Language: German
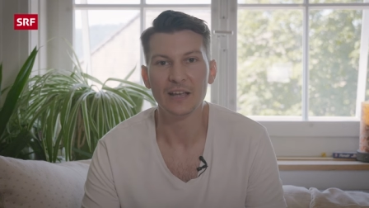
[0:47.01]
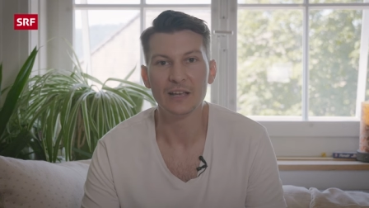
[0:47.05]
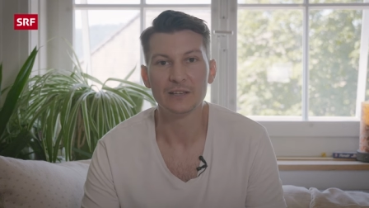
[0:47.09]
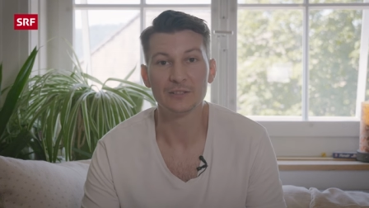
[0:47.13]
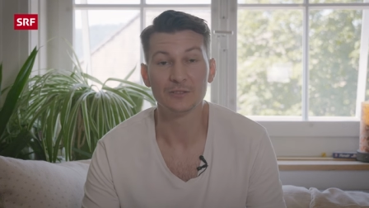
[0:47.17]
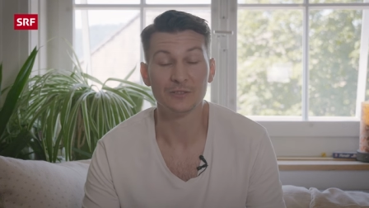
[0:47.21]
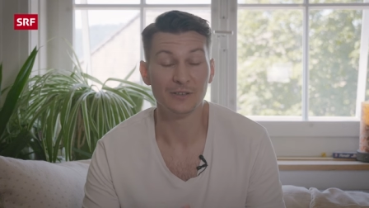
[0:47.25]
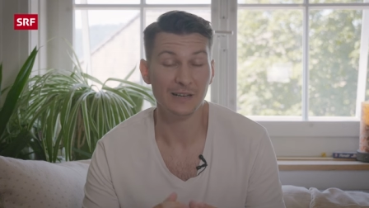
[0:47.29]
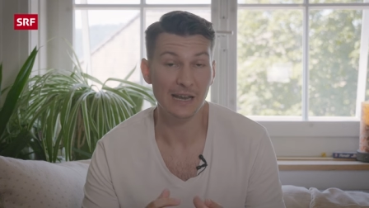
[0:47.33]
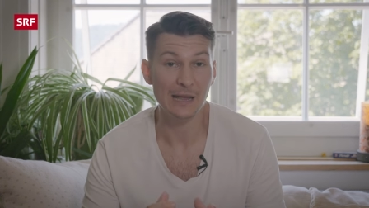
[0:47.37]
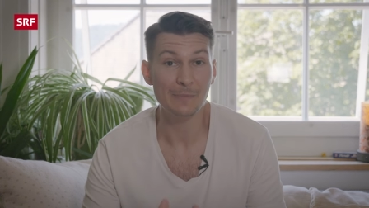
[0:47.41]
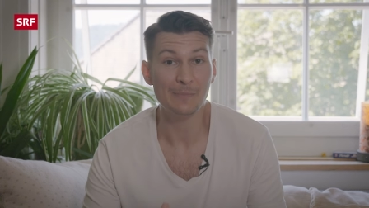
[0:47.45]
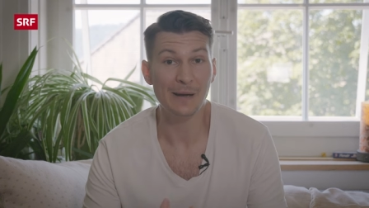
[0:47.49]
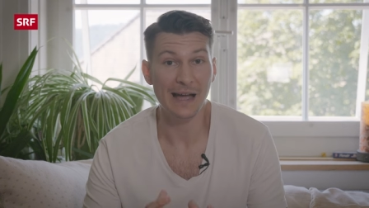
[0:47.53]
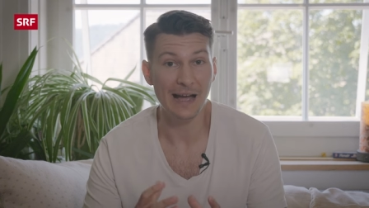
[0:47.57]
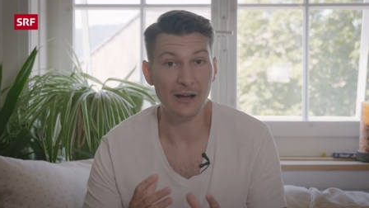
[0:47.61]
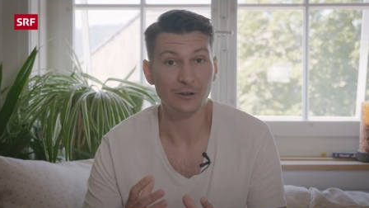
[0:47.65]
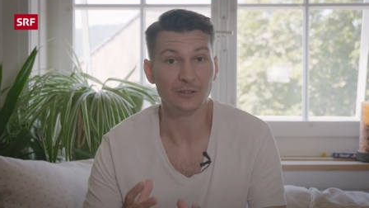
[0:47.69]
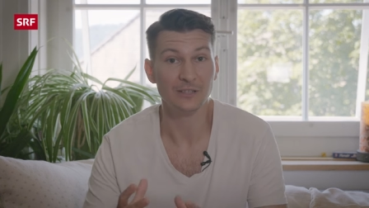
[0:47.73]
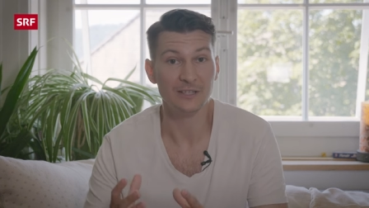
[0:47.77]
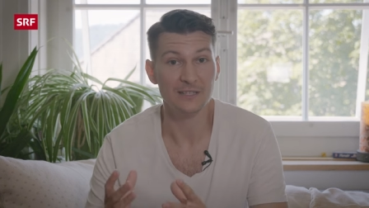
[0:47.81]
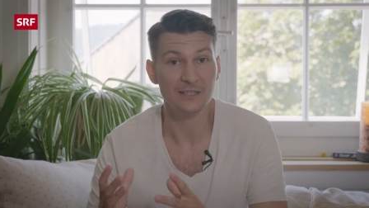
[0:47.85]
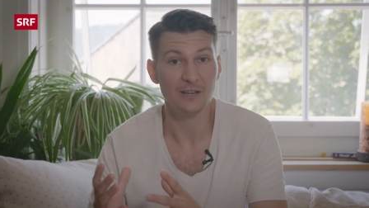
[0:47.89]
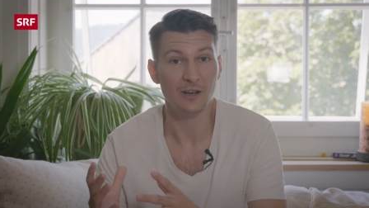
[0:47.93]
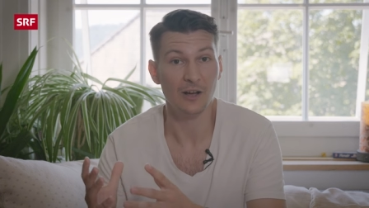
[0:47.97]
sondern eben
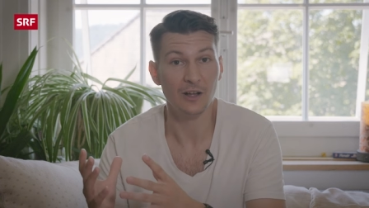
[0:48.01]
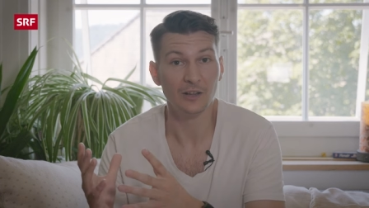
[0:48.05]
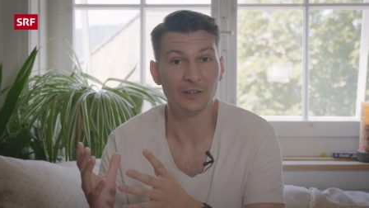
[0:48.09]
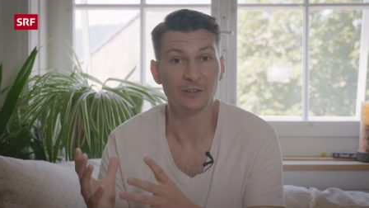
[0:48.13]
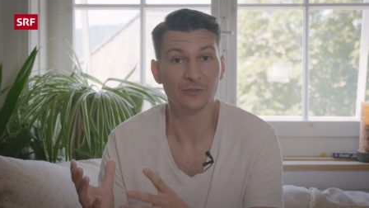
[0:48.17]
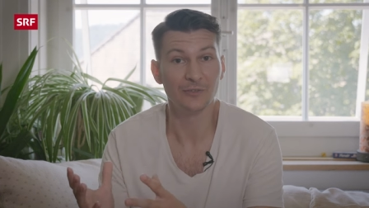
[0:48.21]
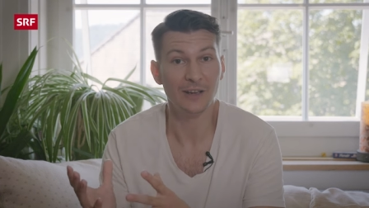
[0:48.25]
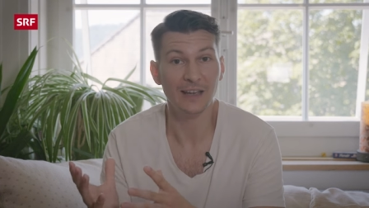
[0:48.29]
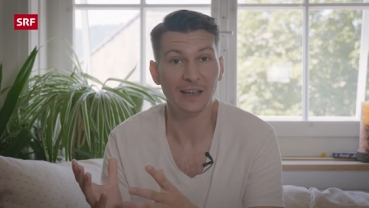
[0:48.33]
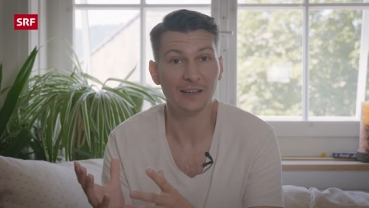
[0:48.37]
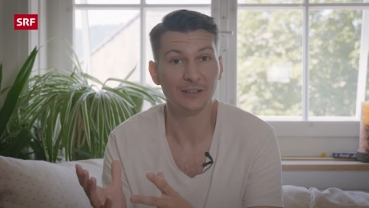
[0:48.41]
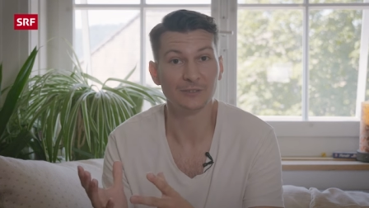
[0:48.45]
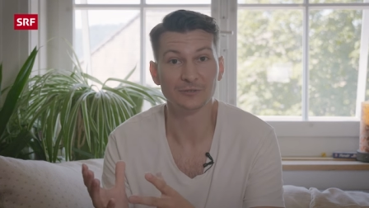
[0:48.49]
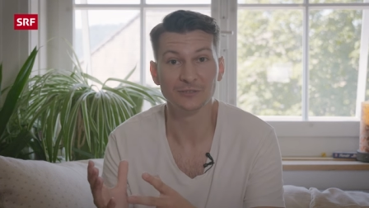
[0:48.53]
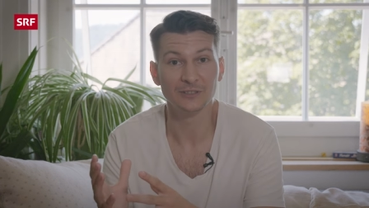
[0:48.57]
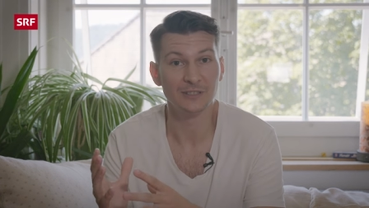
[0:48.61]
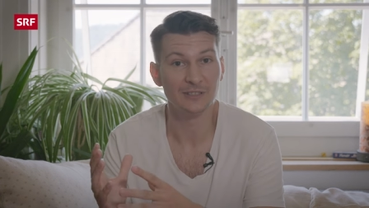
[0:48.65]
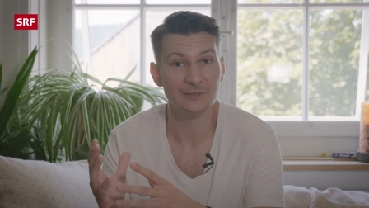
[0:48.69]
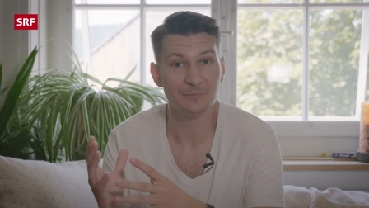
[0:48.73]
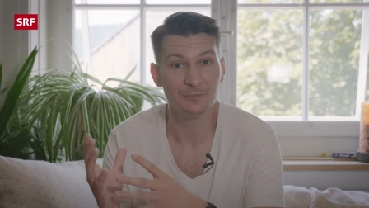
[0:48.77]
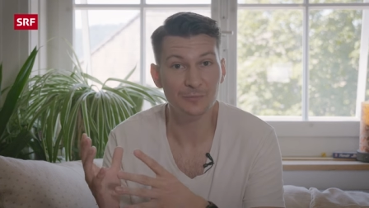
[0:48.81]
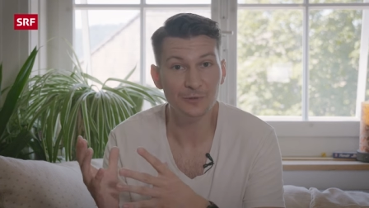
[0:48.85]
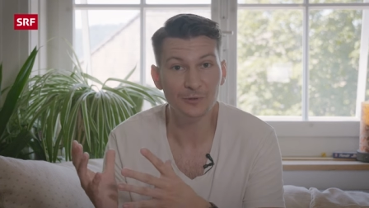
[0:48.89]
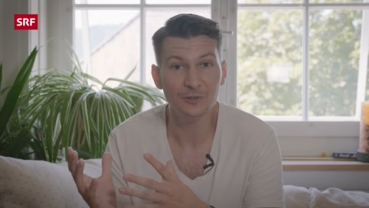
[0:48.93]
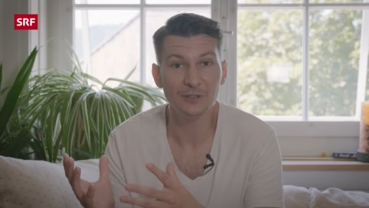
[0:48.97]
auch das Handwerk und
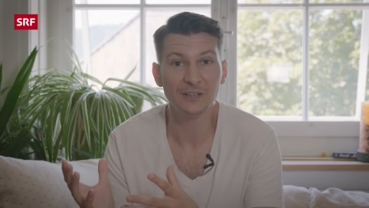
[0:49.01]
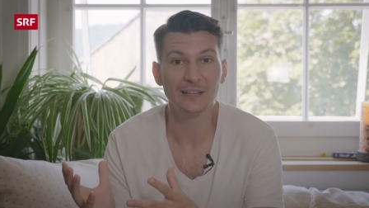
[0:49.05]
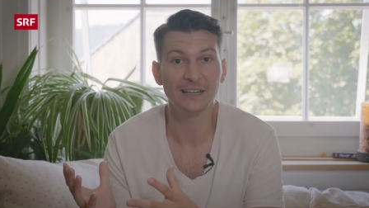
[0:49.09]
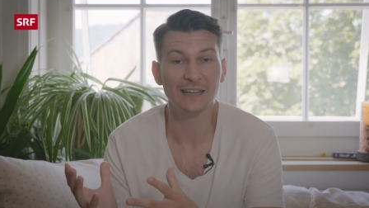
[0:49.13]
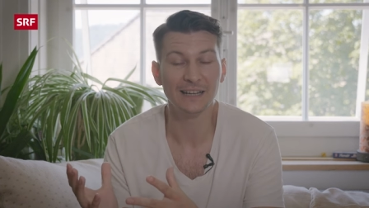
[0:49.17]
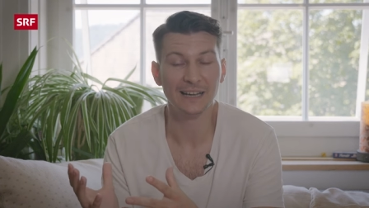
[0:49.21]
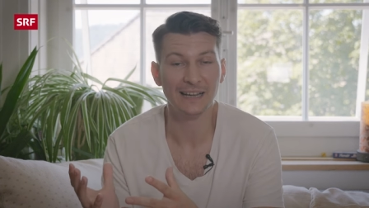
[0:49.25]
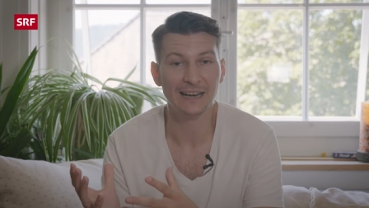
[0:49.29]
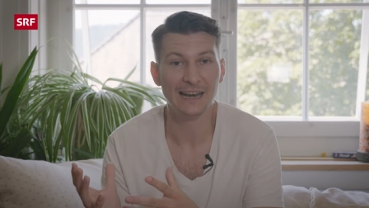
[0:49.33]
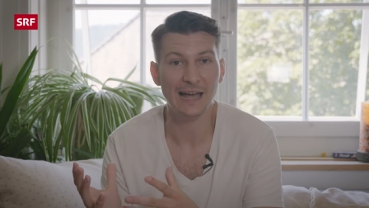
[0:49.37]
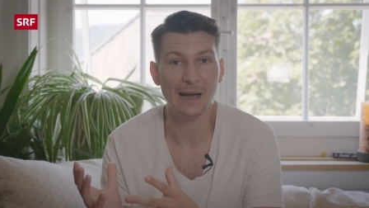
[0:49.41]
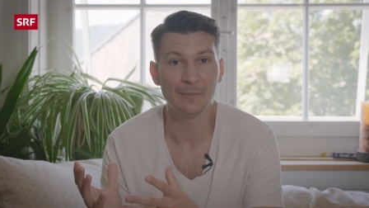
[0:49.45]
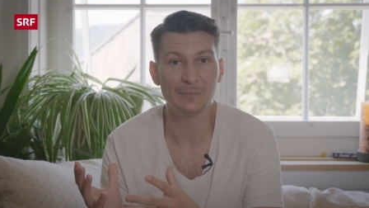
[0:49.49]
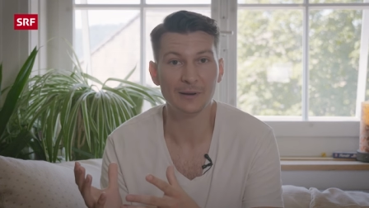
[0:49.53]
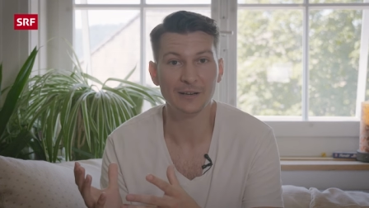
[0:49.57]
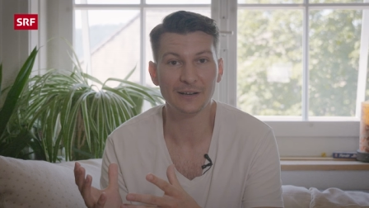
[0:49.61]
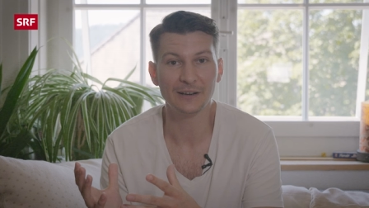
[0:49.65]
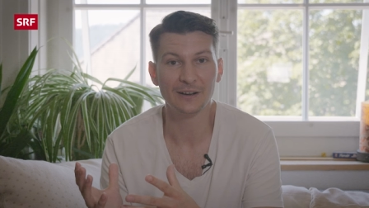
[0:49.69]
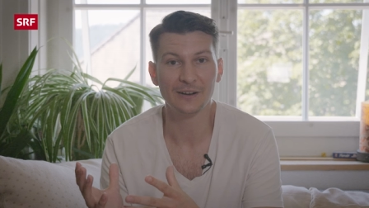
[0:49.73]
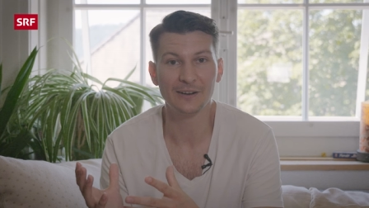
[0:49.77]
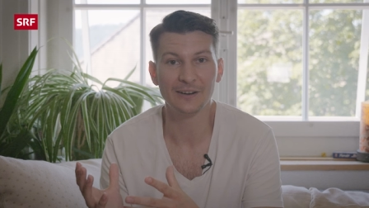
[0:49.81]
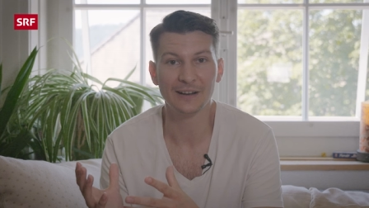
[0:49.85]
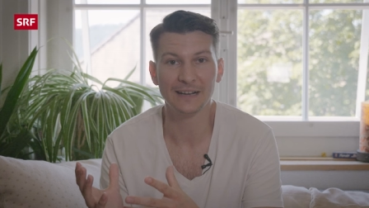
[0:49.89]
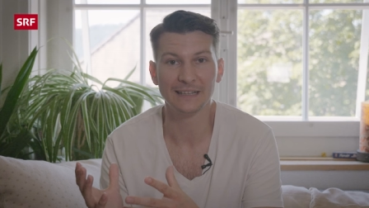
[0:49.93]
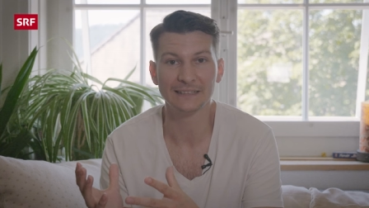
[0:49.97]
das bürgerliche Leben
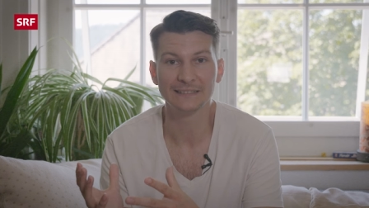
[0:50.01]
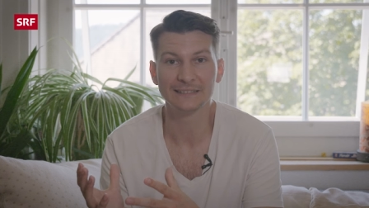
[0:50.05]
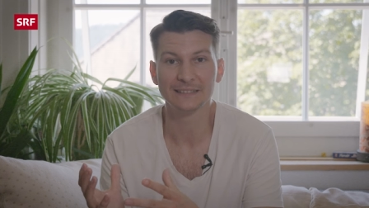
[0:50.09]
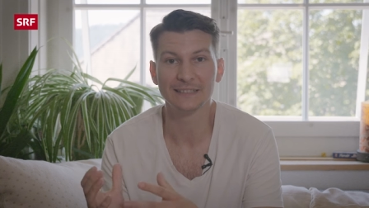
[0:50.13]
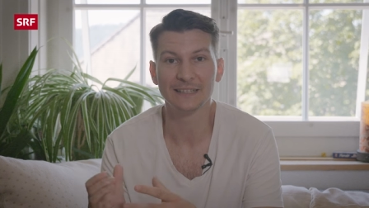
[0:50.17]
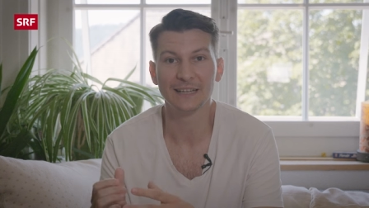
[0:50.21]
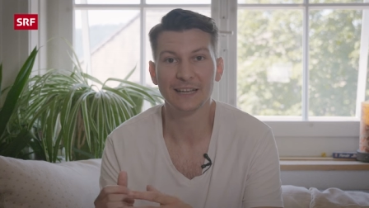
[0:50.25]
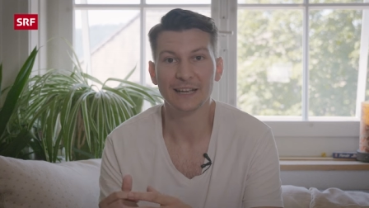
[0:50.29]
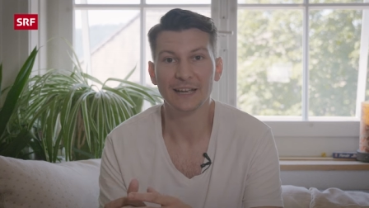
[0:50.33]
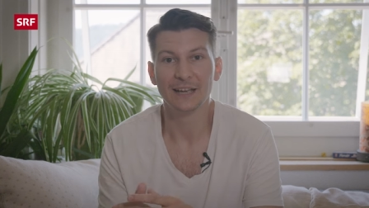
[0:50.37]
hatten.